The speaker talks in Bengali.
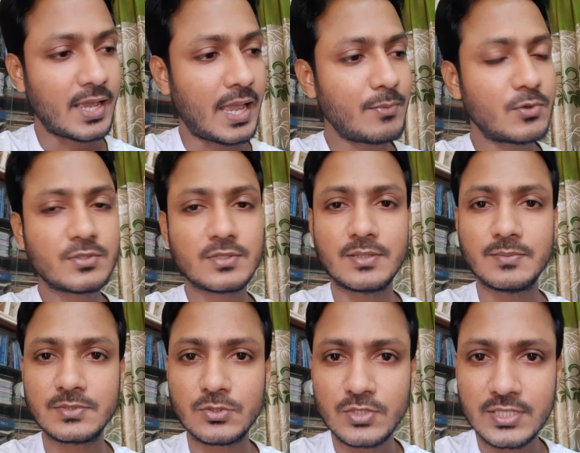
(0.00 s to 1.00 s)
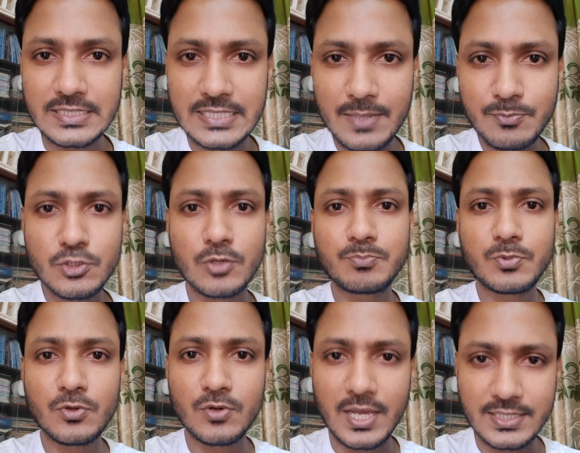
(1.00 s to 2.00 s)
এবং যদি রিজার্ভ
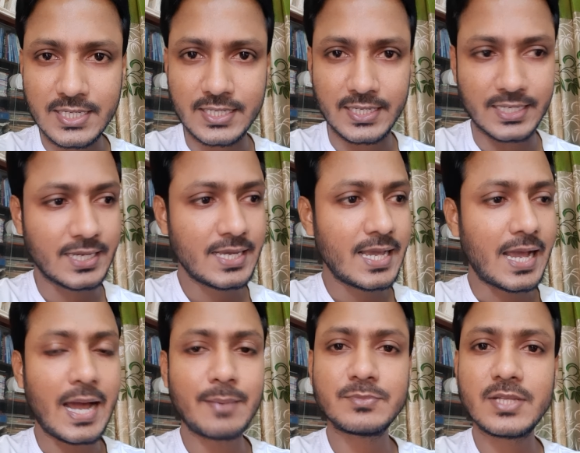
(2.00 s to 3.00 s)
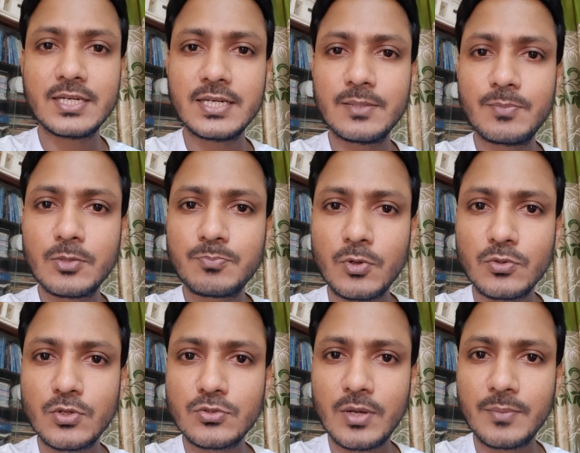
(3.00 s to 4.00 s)
সম্পূর্ণ না থাকে আমদানি নির্ভর পণ্য তো